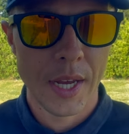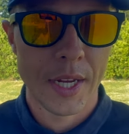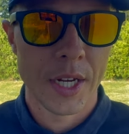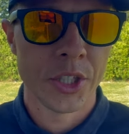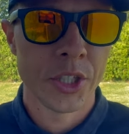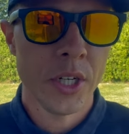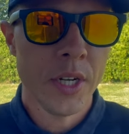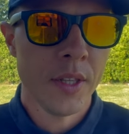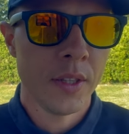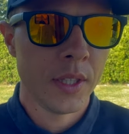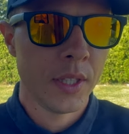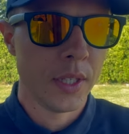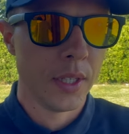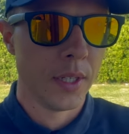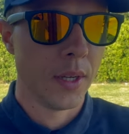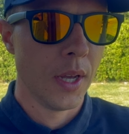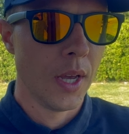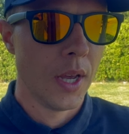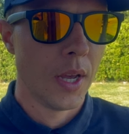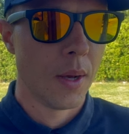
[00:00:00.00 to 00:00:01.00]
Jeżeli
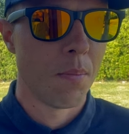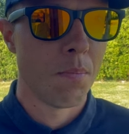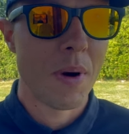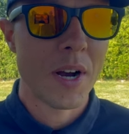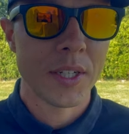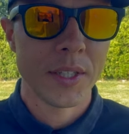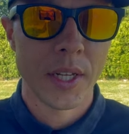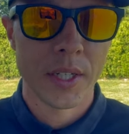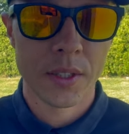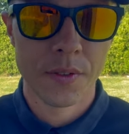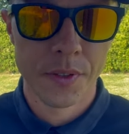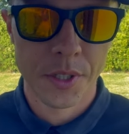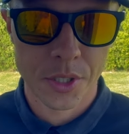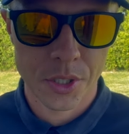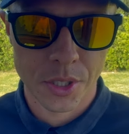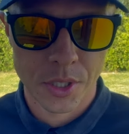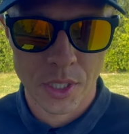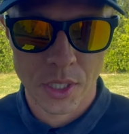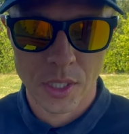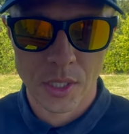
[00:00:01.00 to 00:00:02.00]
Ty masz
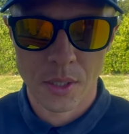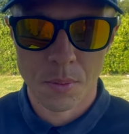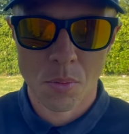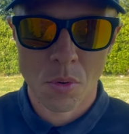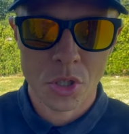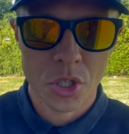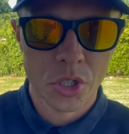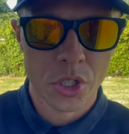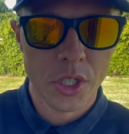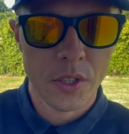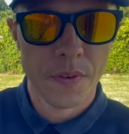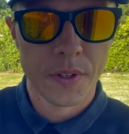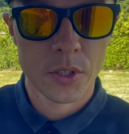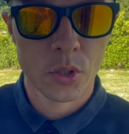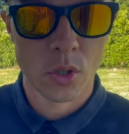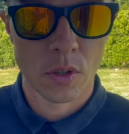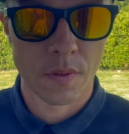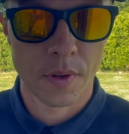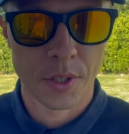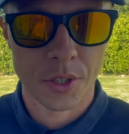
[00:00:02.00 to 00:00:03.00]
nadwyżki i możesz
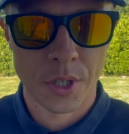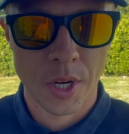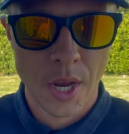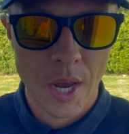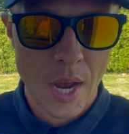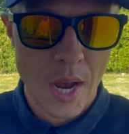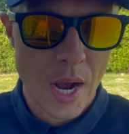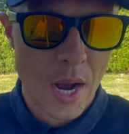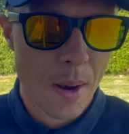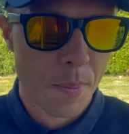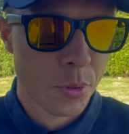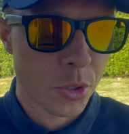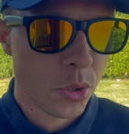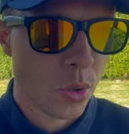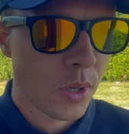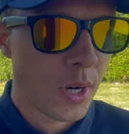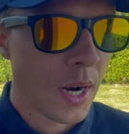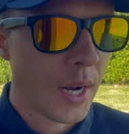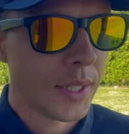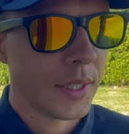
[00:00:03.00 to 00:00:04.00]
inwestować, a przy
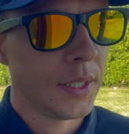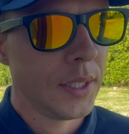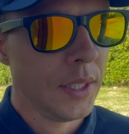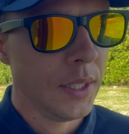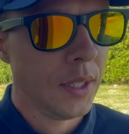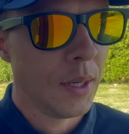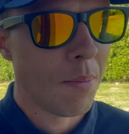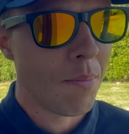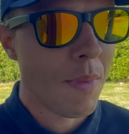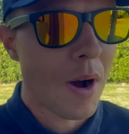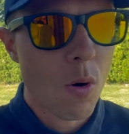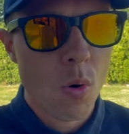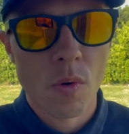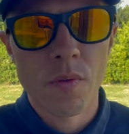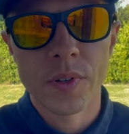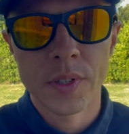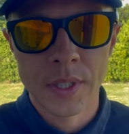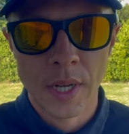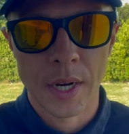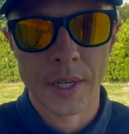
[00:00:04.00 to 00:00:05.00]
okazji mało
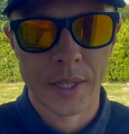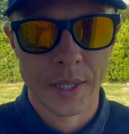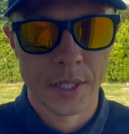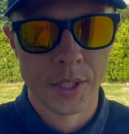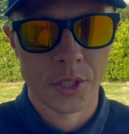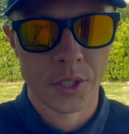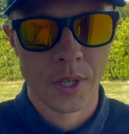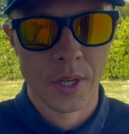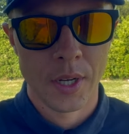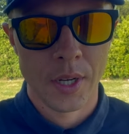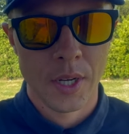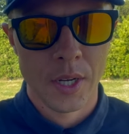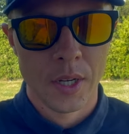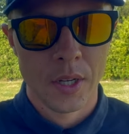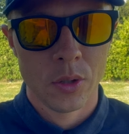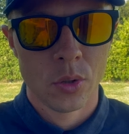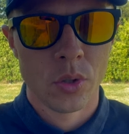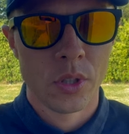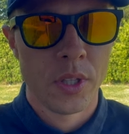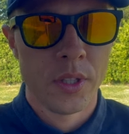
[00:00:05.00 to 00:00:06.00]
wydajesz,
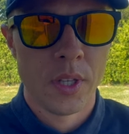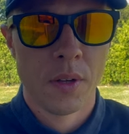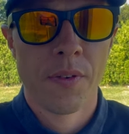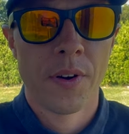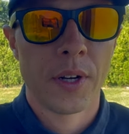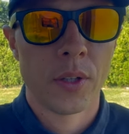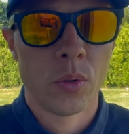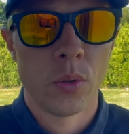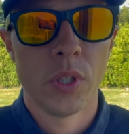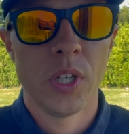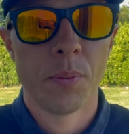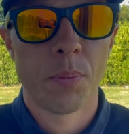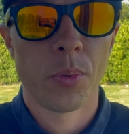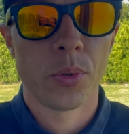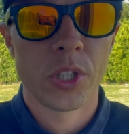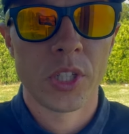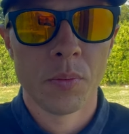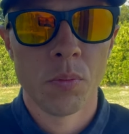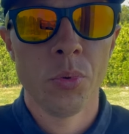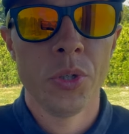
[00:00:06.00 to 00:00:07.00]
to Ty de facto nie
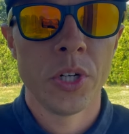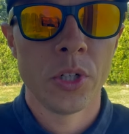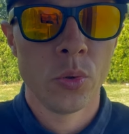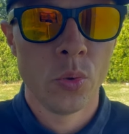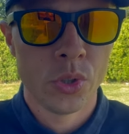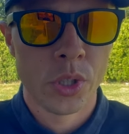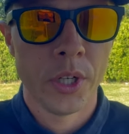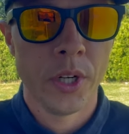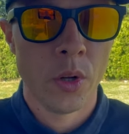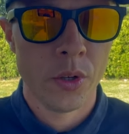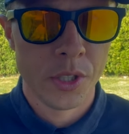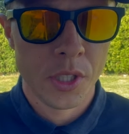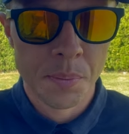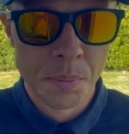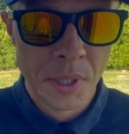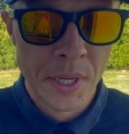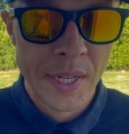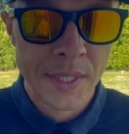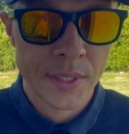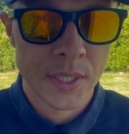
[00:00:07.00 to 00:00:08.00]
potrzebujesz dużej ilości
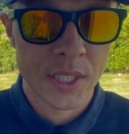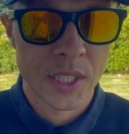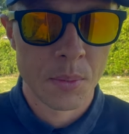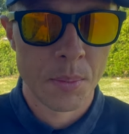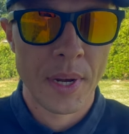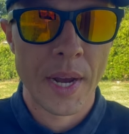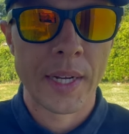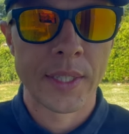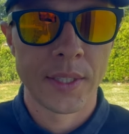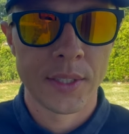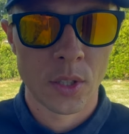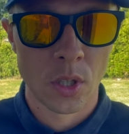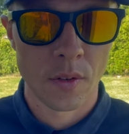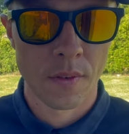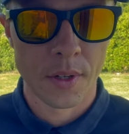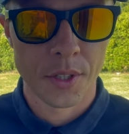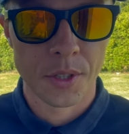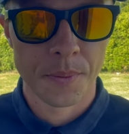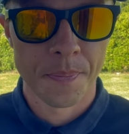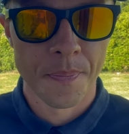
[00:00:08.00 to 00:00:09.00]
pieniędzy, żeby
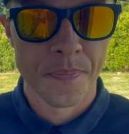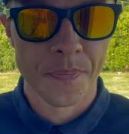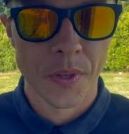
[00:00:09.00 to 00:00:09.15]
egzystować.